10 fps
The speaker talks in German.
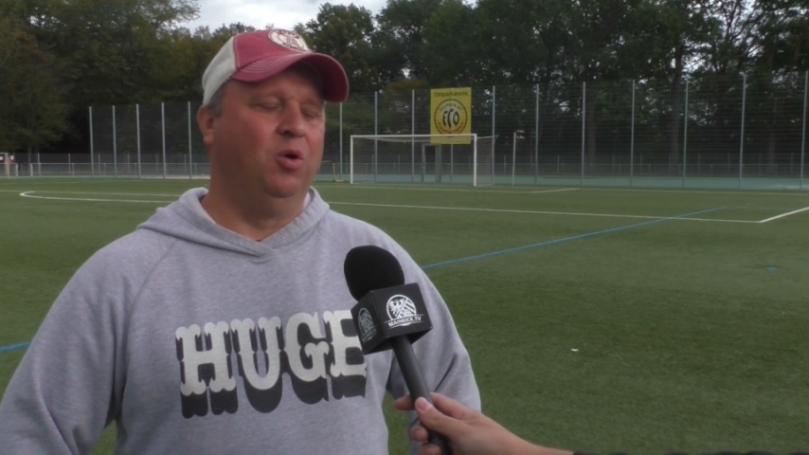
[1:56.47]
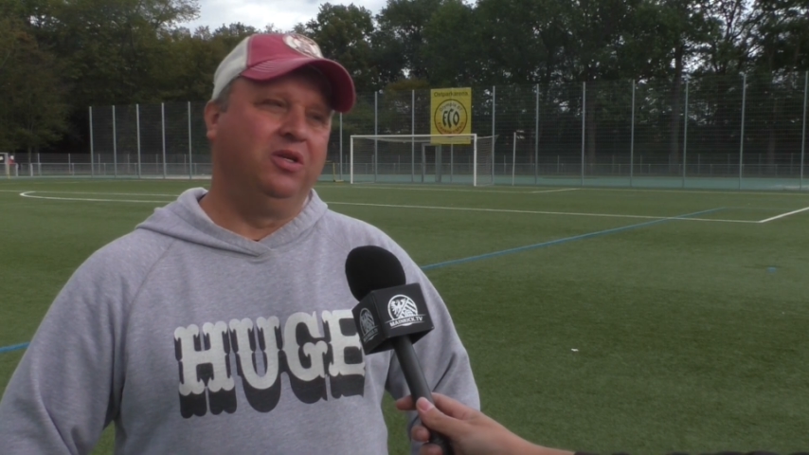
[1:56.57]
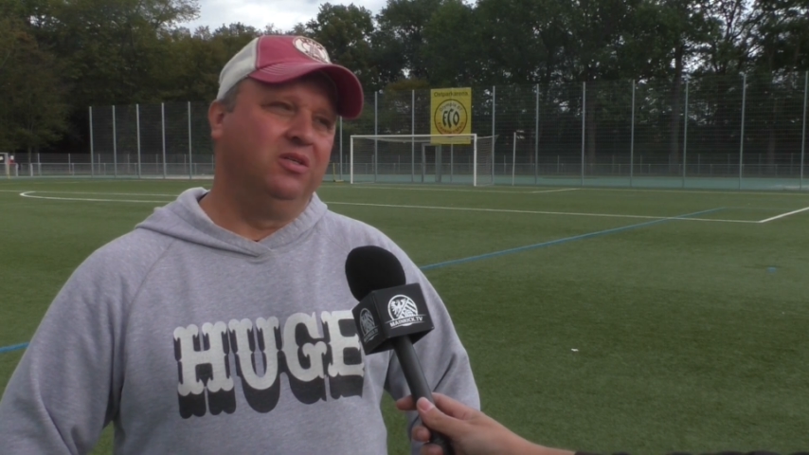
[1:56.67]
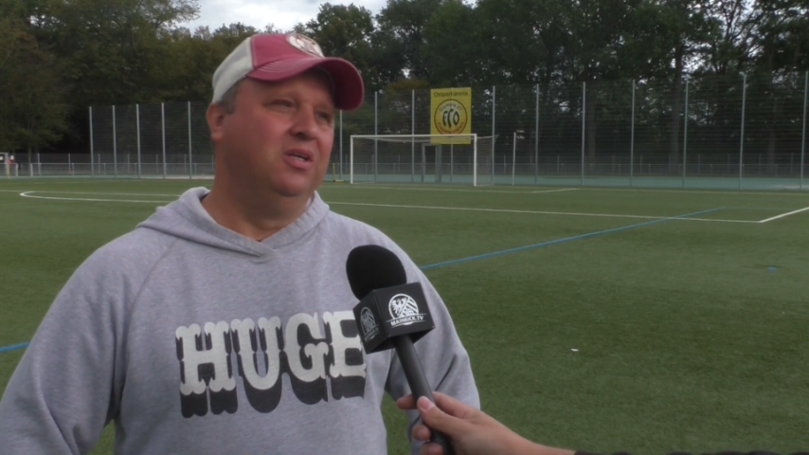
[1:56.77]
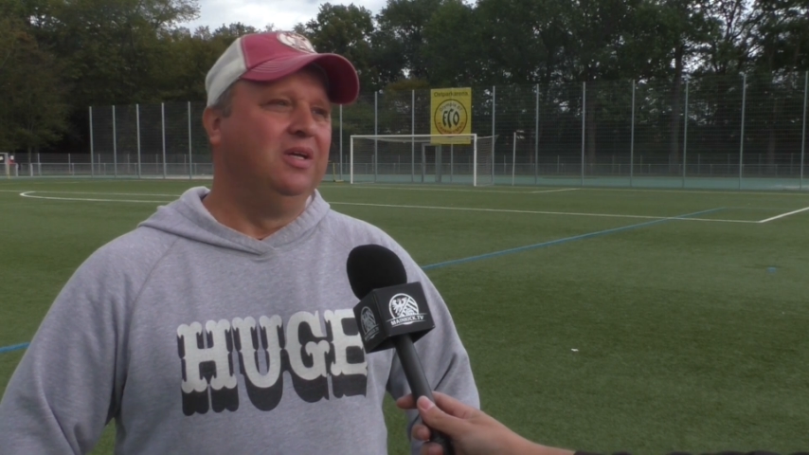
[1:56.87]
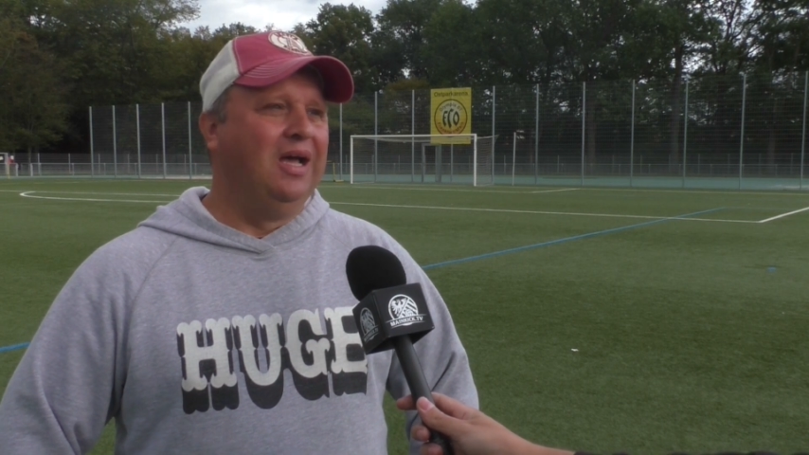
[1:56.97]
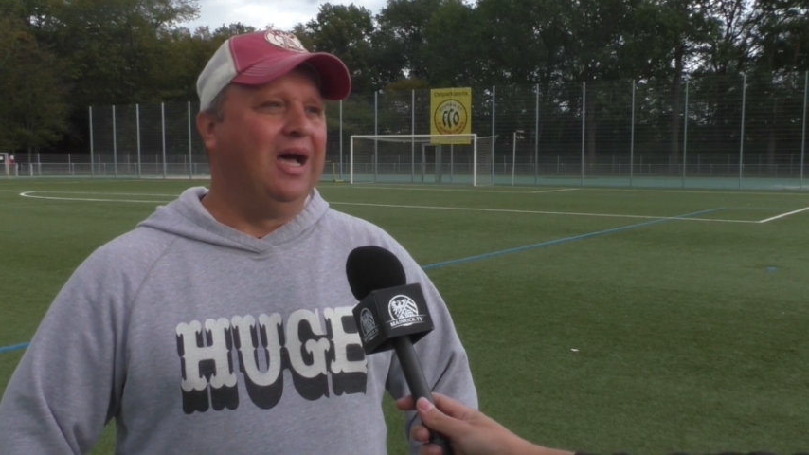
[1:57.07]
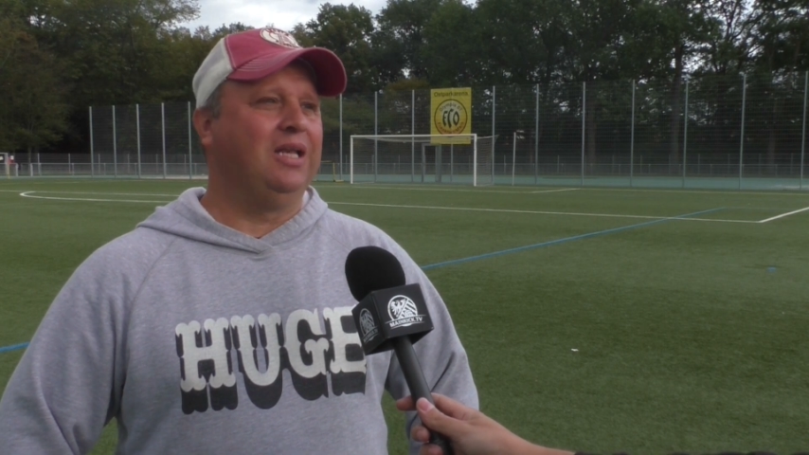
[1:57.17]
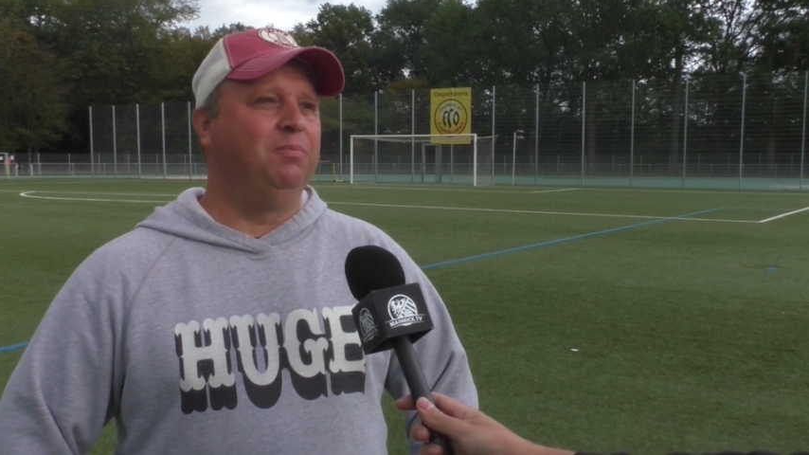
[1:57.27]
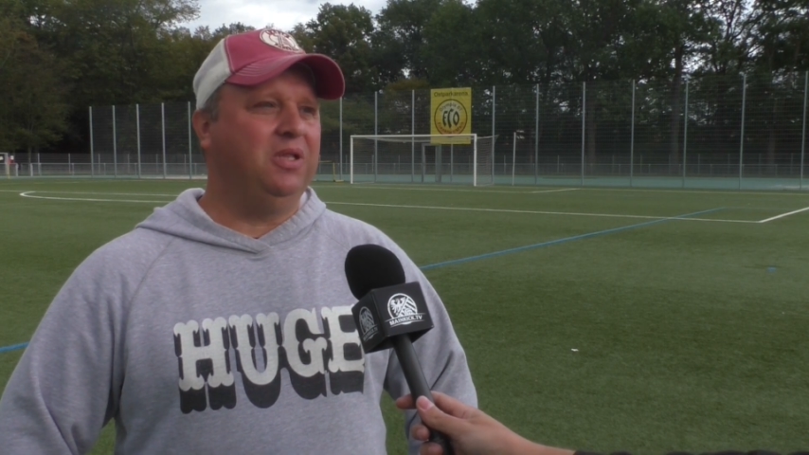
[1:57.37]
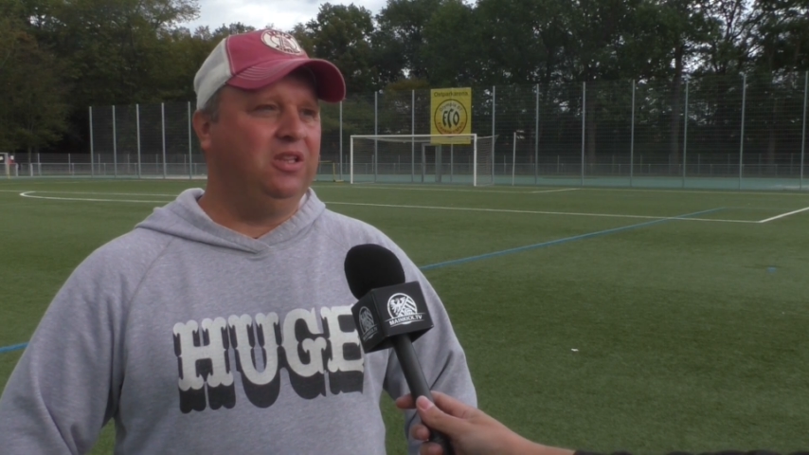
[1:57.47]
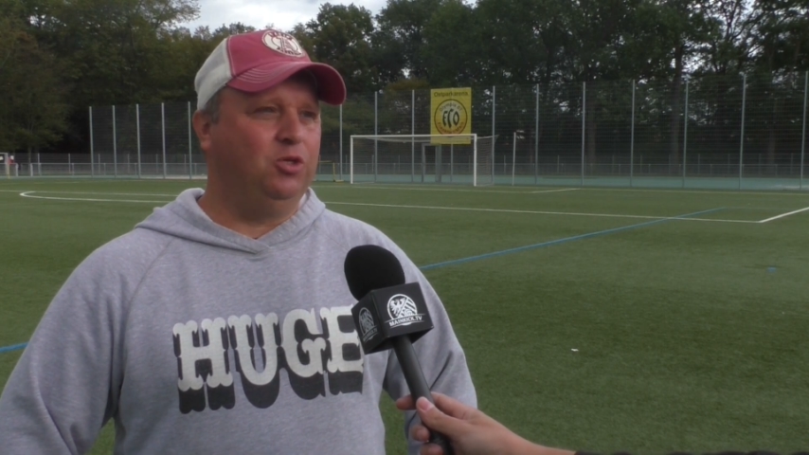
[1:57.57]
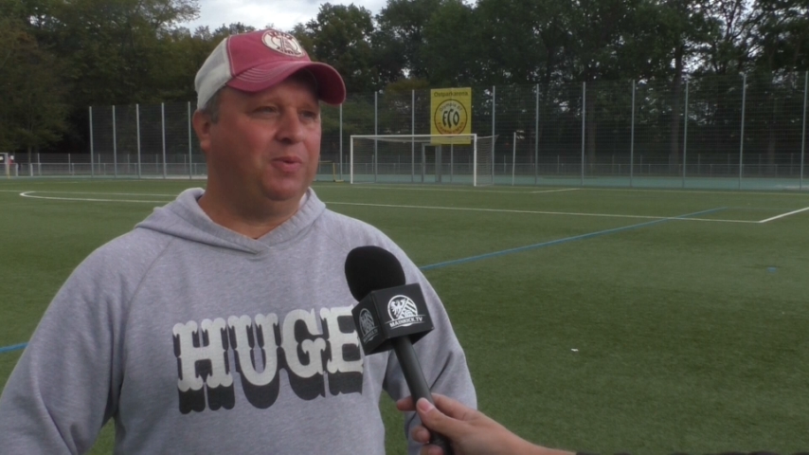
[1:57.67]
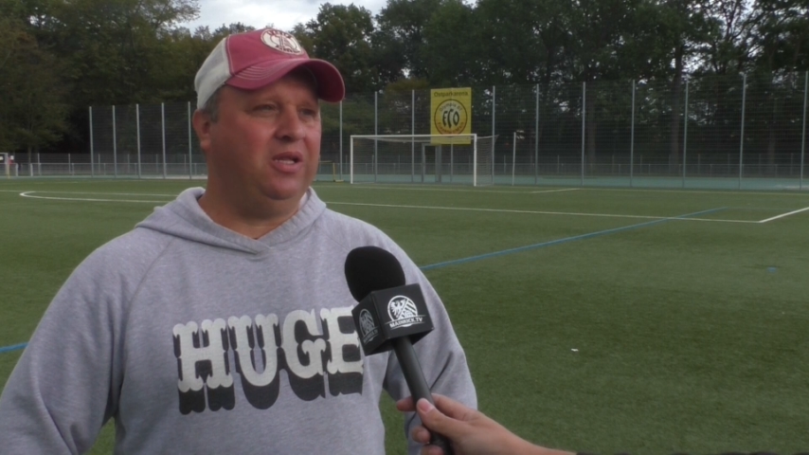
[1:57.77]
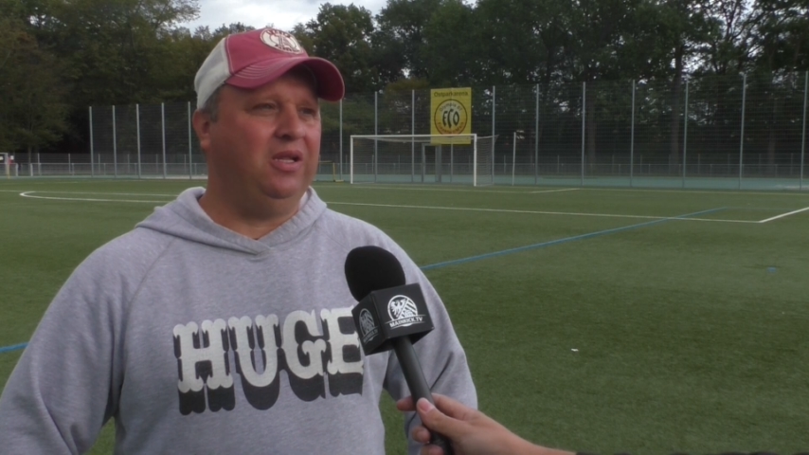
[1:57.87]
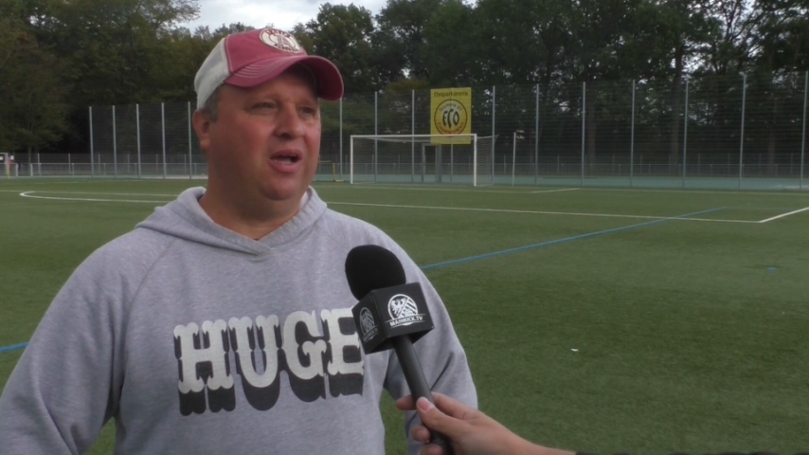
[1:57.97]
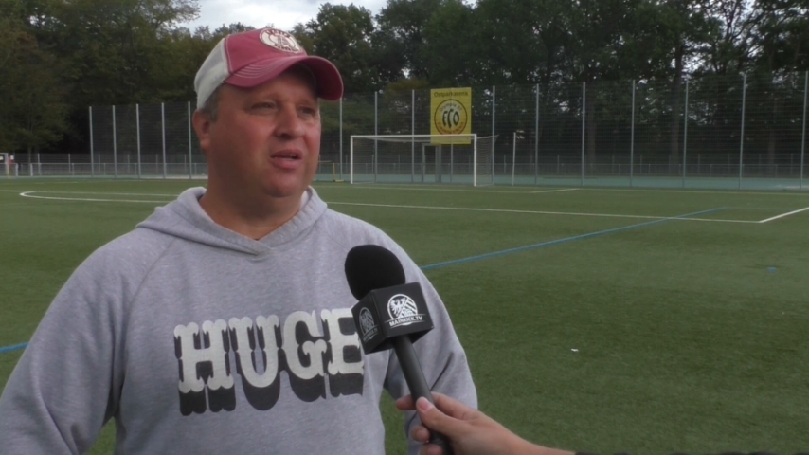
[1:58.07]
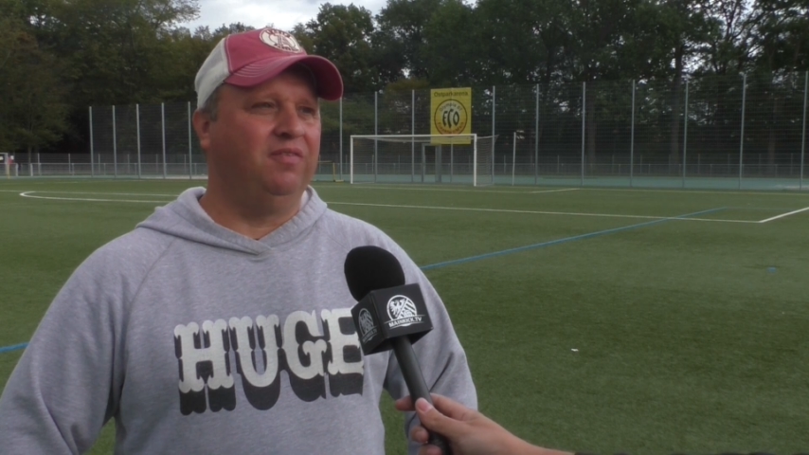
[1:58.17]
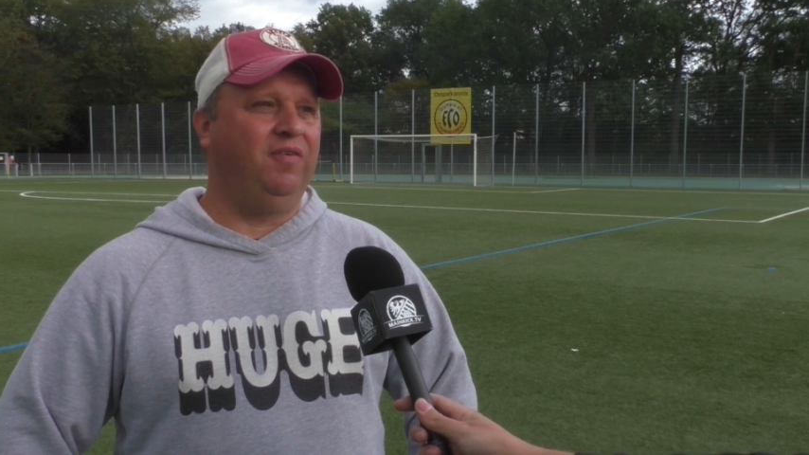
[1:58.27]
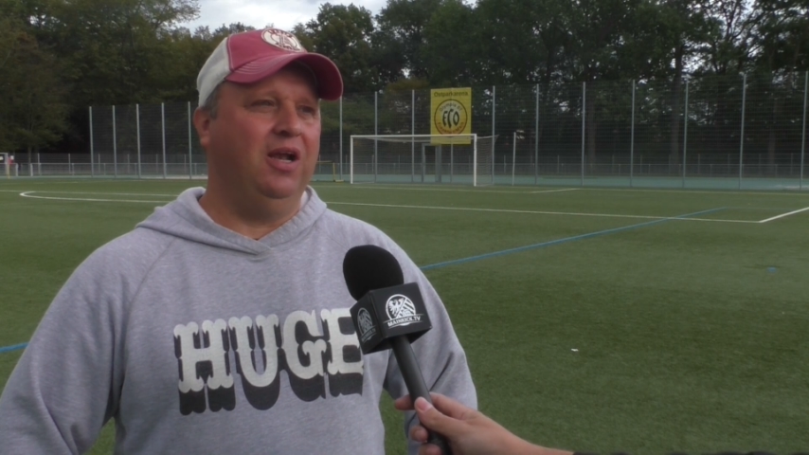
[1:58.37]
Heute hat ein bisschen die
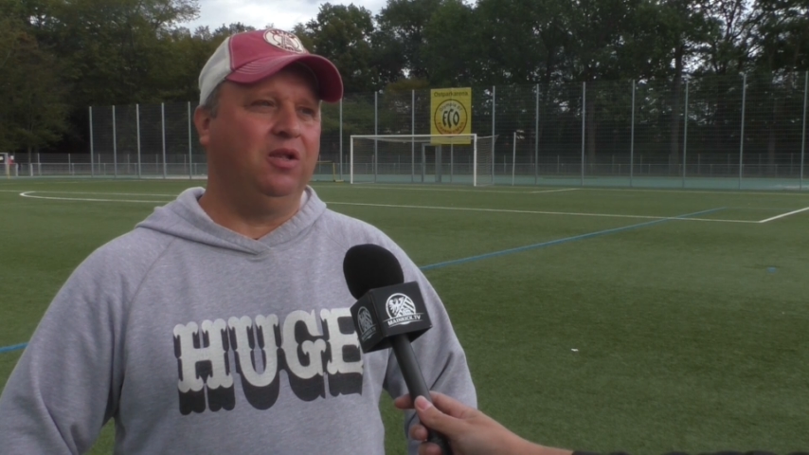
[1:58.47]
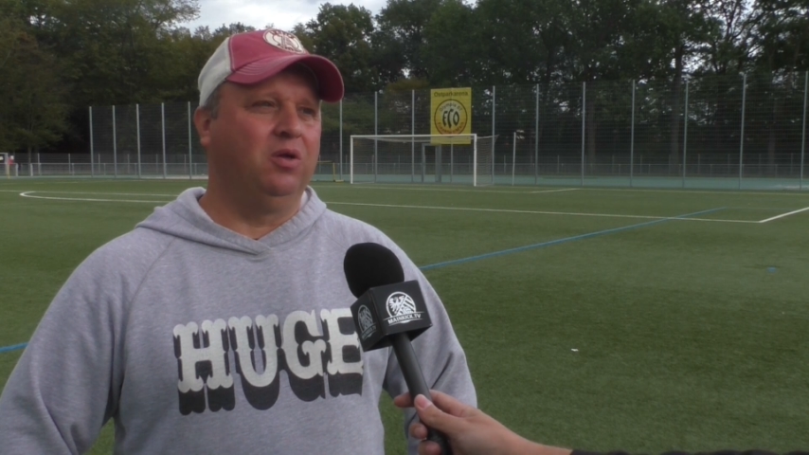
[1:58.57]
Spritzigkeit gefehlt,